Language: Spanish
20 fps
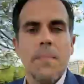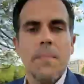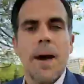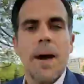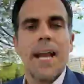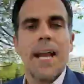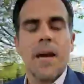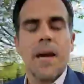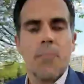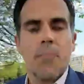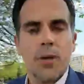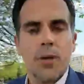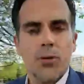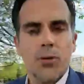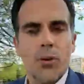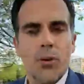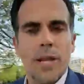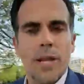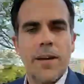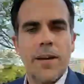para que
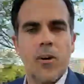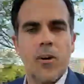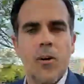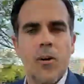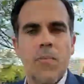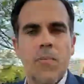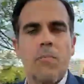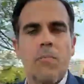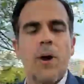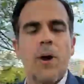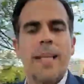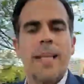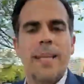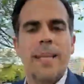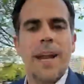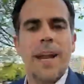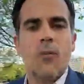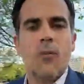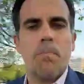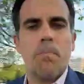Puerto Rico pueda
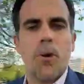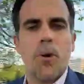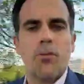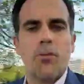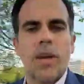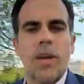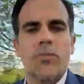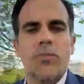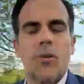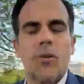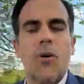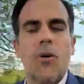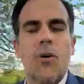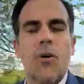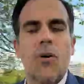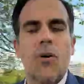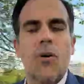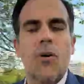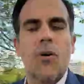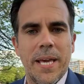tener un
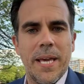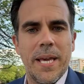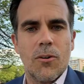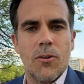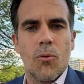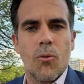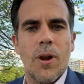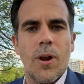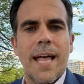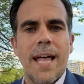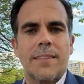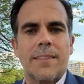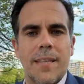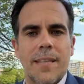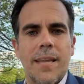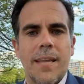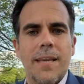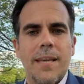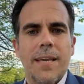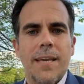proceso
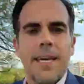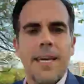vinculante